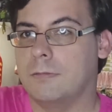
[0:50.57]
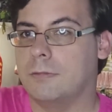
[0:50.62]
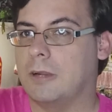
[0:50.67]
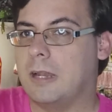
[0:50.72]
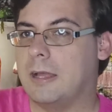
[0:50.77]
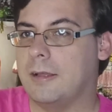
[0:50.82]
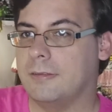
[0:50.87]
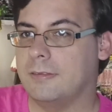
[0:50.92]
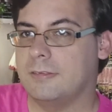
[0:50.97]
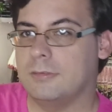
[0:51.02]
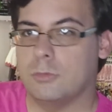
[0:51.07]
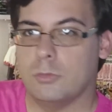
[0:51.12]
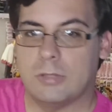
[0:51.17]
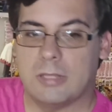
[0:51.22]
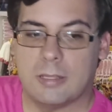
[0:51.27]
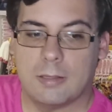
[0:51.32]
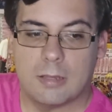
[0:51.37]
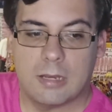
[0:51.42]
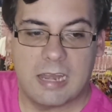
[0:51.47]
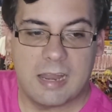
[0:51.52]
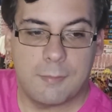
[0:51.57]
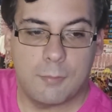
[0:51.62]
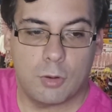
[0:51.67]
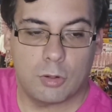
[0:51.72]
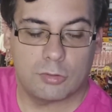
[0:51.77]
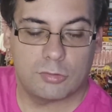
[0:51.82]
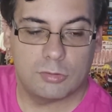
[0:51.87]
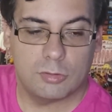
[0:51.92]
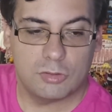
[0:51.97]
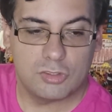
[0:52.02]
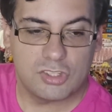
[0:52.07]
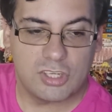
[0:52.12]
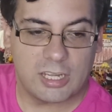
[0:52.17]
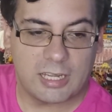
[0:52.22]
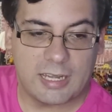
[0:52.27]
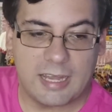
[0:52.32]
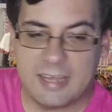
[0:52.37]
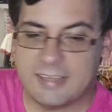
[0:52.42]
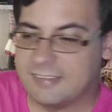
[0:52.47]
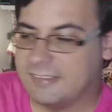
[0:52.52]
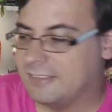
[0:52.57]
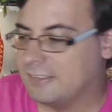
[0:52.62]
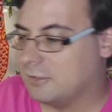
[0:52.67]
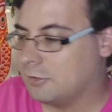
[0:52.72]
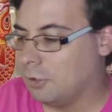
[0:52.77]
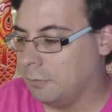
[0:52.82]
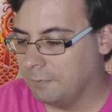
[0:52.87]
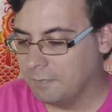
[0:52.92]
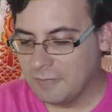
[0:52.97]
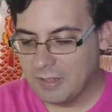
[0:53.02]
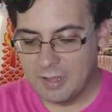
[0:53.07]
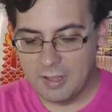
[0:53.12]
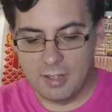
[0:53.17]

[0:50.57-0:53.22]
Voilà, tenez, la box, cher assistant.